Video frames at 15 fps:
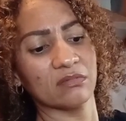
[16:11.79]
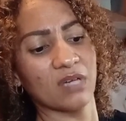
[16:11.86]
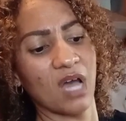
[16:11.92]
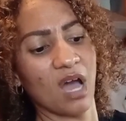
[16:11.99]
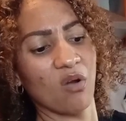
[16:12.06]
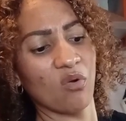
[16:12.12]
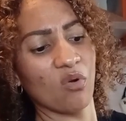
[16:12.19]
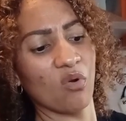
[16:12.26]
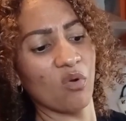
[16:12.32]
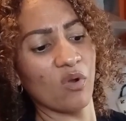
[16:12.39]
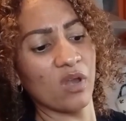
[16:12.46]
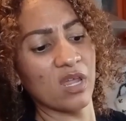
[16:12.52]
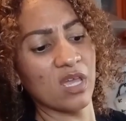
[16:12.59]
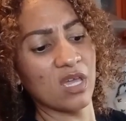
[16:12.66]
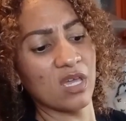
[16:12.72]

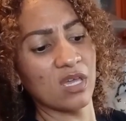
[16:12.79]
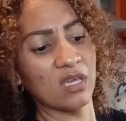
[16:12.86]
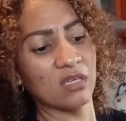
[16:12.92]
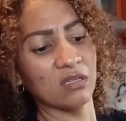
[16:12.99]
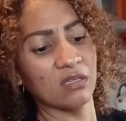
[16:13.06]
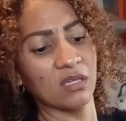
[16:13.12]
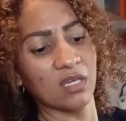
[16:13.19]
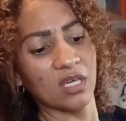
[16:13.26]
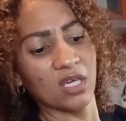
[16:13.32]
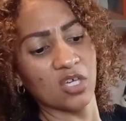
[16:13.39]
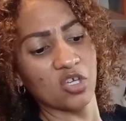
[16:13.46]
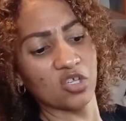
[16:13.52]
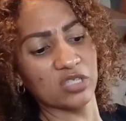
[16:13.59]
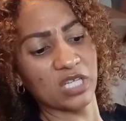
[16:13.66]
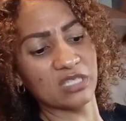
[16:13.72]
ajonjolí,
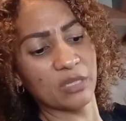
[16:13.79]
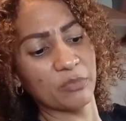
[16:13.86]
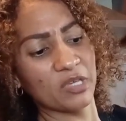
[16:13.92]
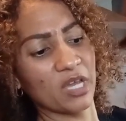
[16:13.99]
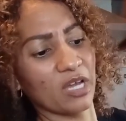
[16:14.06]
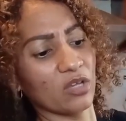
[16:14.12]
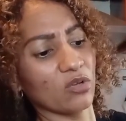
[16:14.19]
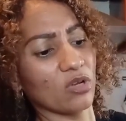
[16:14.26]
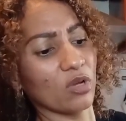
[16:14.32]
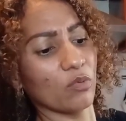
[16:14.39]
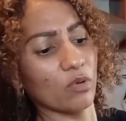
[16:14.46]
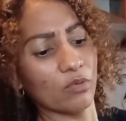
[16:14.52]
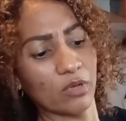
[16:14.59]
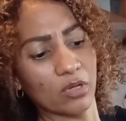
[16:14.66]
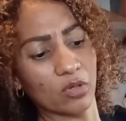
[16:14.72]
y otra semilla que no
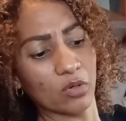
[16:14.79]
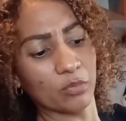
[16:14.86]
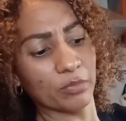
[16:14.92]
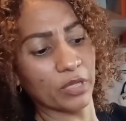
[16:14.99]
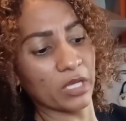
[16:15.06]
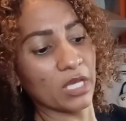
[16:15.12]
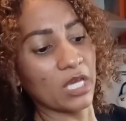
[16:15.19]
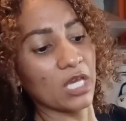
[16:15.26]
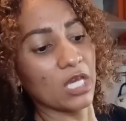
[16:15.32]
recuerdo el nombre.